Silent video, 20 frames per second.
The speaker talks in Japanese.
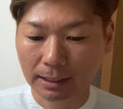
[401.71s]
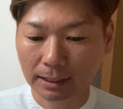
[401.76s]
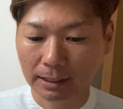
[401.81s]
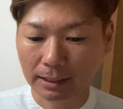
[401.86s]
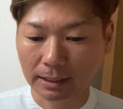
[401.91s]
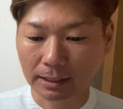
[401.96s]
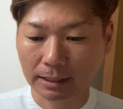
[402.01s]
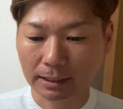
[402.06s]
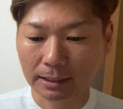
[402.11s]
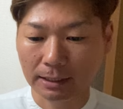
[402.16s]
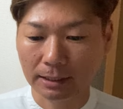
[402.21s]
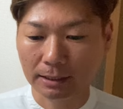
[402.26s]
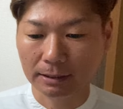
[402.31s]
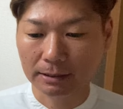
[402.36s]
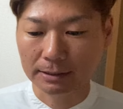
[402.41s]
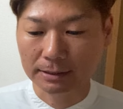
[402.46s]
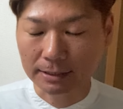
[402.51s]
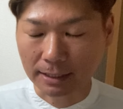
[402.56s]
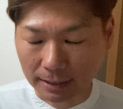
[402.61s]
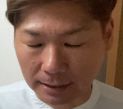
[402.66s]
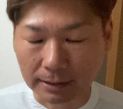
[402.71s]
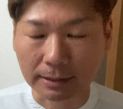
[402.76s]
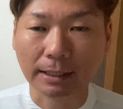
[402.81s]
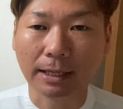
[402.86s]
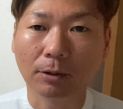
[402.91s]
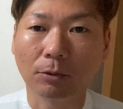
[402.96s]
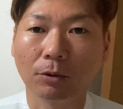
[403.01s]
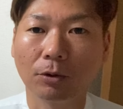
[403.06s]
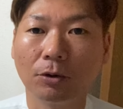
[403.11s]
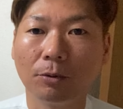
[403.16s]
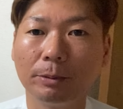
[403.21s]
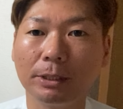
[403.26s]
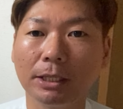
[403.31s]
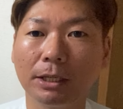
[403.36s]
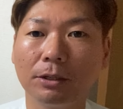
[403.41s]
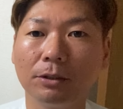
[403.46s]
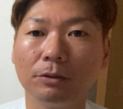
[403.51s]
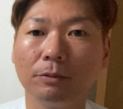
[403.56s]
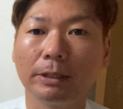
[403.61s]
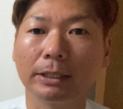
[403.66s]
えー、ぜひね、これを見
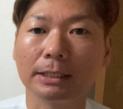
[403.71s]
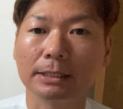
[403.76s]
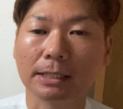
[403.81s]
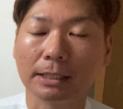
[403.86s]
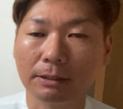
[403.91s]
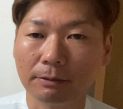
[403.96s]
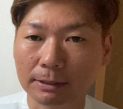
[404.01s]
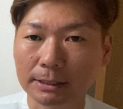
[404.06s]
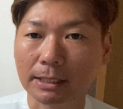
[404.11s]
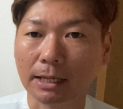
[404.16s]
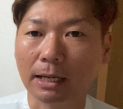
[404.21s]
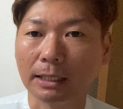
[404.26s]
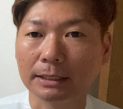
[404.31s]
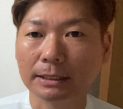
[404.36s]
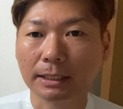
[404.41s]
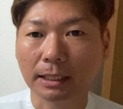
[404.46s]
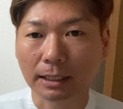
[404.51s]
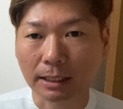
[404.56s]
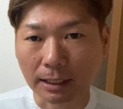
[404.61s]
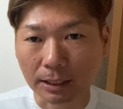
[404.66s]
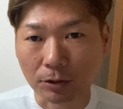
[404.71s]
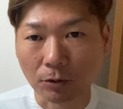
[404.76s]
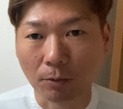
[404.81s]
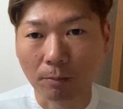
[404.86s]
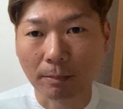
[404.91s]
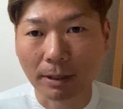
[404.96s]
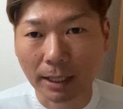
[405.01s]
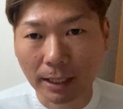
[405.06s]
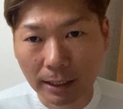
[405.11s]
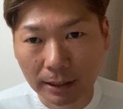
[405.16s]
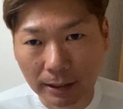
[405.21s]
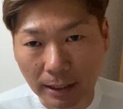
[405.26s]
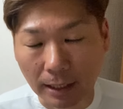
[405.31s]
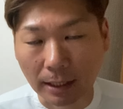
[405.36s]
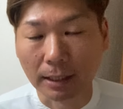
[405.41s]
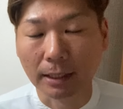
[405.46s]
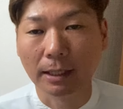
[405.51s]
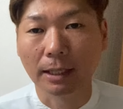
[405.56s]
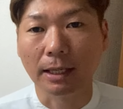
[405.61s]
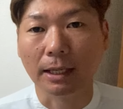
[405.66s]
ている植木さんにはさ、明日から4万円ね、
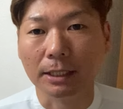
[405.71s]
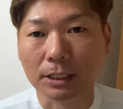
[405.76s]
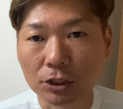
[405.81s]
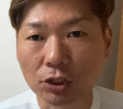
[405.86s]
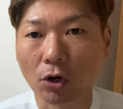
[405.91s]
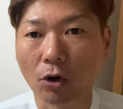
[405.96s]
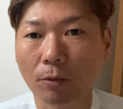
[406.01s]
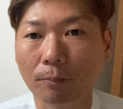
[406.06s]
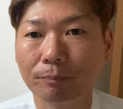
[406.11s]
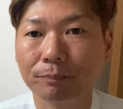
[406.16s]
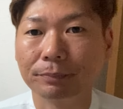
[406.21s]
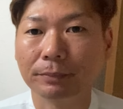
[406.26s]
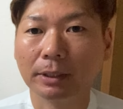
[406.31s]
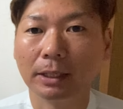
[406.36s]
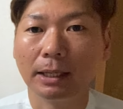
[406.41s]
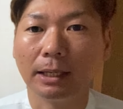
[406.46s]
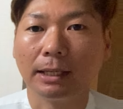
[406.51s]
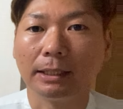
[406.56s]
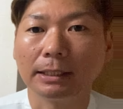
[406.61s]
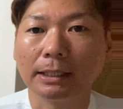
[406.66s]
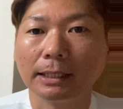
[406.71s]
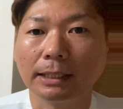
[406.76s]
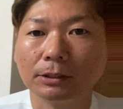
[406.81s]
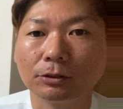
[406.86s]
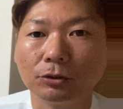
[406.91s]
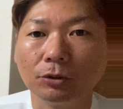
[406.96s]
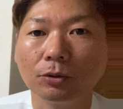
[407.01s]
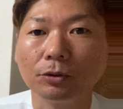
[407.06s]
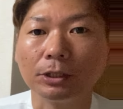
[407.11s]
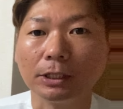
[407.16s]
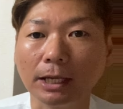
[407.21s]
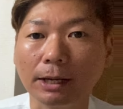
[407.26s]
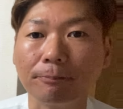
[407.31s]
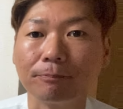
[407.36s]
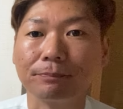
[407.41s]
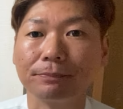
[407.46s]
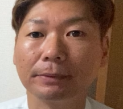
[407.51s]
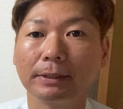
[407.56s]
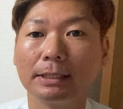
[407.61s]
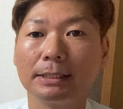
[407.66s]
え以上、えいただくようにね、
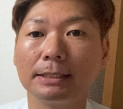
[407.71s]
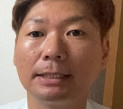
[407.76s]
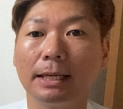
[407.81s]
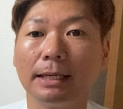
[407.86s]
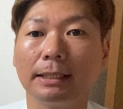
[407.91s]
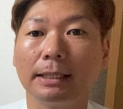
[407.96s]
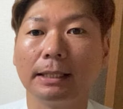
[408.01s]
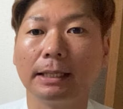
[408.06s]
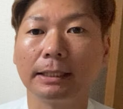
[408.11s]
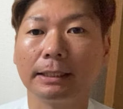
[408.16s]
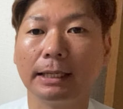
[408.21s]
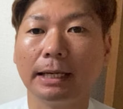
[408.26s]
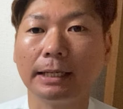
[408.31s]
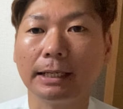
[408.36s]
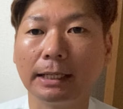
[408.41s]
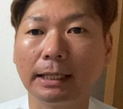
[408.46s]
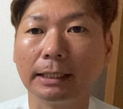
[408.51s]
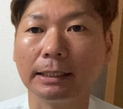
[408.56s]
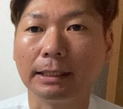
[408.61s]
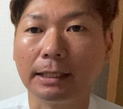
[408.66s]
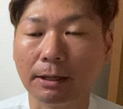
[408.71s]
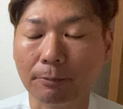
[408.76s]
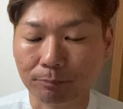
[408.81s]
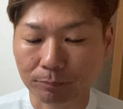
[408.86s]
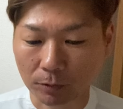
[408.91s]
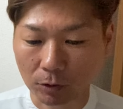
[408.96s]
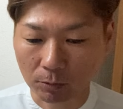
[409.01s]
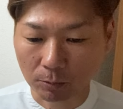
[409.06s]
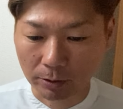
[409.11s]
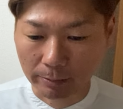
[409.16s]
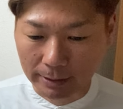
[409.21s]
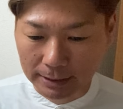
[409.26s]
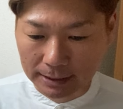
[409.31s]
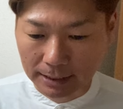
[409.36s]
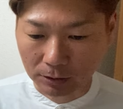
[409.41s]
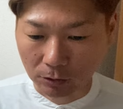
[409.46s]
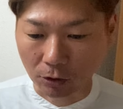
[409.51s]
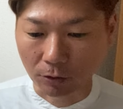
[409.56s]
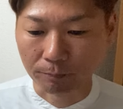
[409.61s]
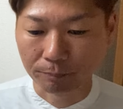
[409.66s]
していただきたいななんてね、思いまし
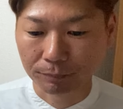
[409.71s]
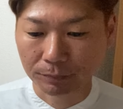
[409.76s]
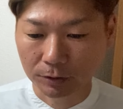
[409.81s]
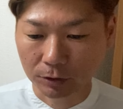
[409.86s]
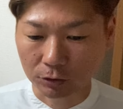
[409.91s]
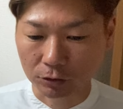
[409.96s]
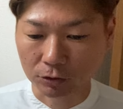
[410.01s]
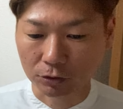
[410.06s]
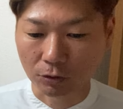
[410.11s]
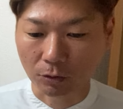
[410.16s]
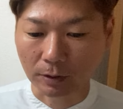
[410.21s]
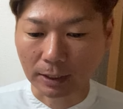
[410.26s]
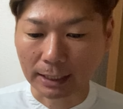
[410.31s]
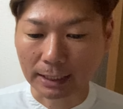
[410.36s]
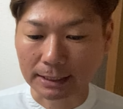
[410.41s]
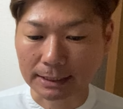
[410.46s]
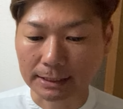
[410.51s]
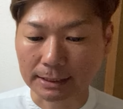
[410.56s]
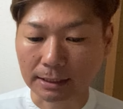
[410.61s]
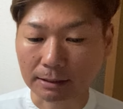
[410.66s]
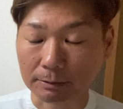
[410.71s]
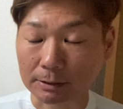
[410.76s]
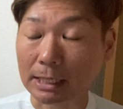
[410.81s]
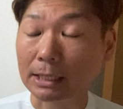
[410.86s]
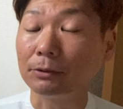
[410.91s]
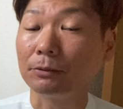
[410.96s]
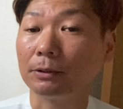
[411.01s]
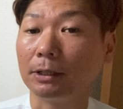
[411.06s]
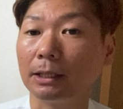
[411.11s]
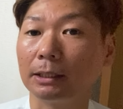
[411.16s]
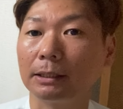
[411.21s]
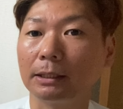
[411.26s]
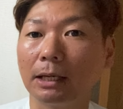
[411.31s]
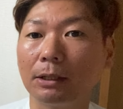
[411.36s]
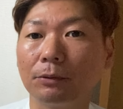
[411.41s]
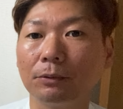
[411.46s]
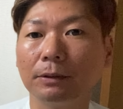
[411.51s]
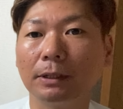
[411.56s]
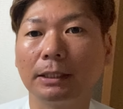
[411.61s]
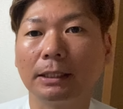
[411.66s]
たというお話になります。あとね、
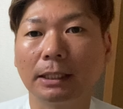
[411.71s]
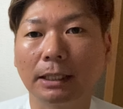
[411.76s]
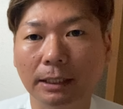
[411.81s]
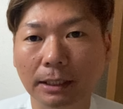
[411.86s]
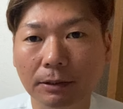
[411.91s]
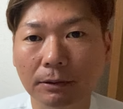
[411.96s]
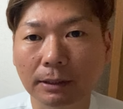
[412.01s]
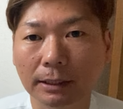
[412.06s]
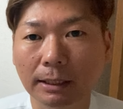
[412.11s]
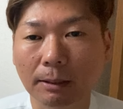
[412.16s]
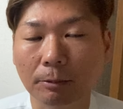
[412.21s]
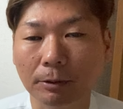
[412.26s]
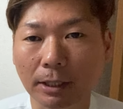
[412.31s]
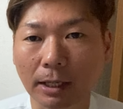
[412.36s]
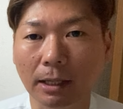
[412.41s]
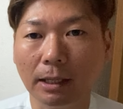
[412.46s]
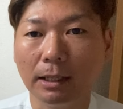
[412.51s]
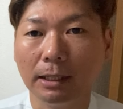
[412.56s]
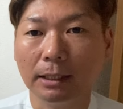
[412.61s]
頼んでいただける方もね、